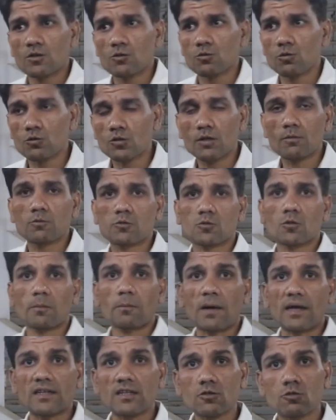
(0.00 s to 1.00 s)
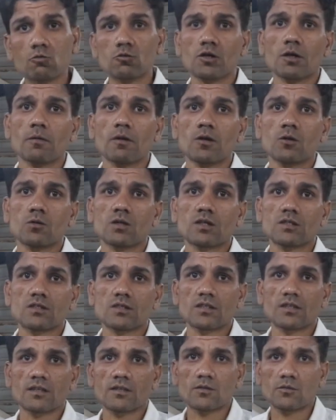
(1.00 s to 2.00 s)
तो जब उसको पानी सूटेबल होना
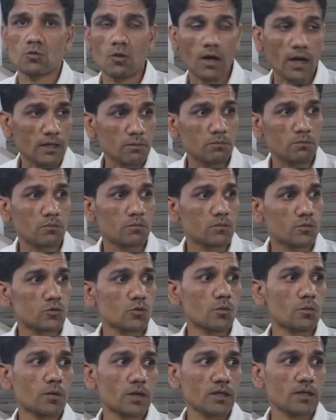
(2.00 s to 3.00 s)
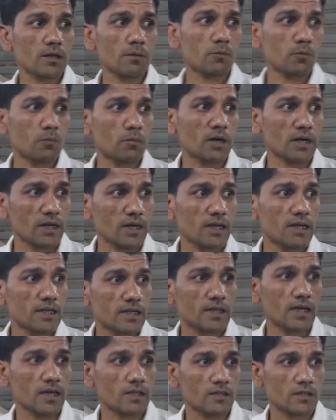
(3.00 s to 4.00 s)
चाहिए जो आदमी जो कहता बकरा
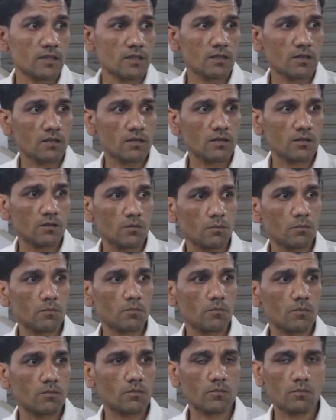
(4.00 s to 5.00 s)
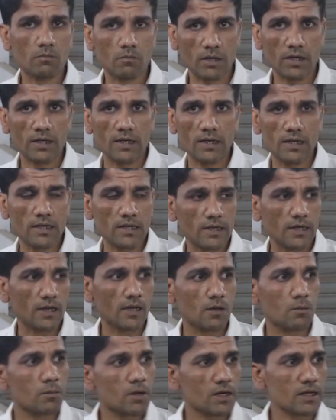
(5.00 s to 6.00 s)
लेके आते हम्म, बकरा लेके
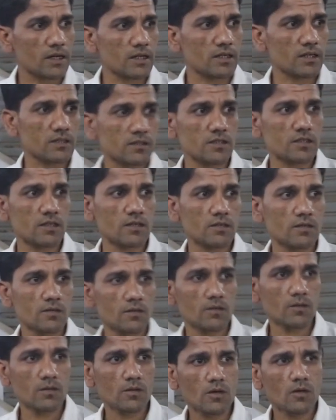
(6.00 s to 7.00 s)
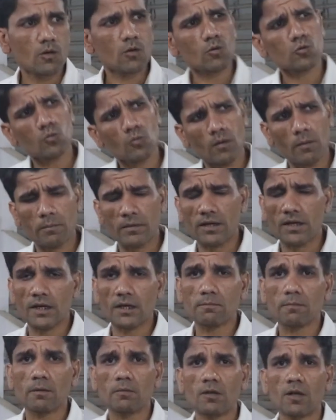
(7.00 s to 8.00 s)
आए बकरा रख दिए और तुम अपने घर
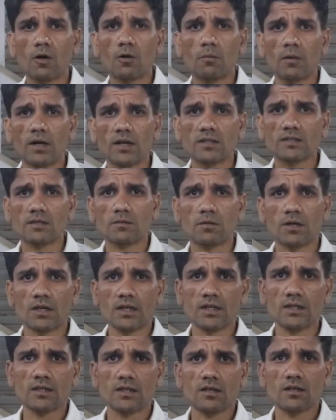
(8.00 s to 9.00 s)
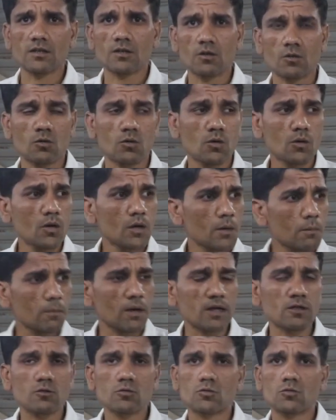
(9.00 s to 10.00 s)
पे भी लाओ बाहर से बकरा ना
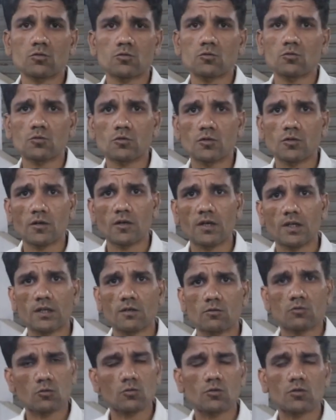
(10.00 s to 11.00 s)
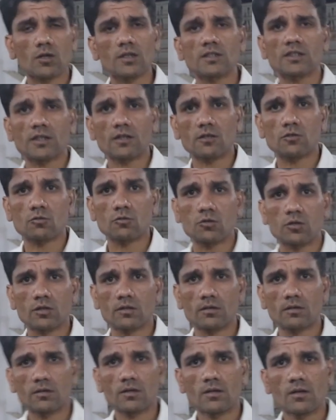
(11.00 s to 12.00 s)
पानी उसको सूट नहीं होगा ना उसको थोड़ा दिक्कत
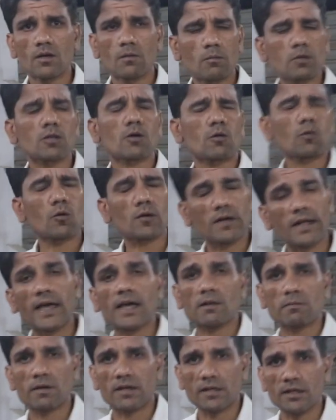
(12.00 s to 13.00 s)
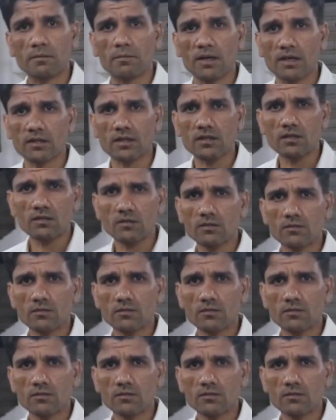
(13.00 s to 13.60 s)
होती मतलब वो रैर बकरे में आता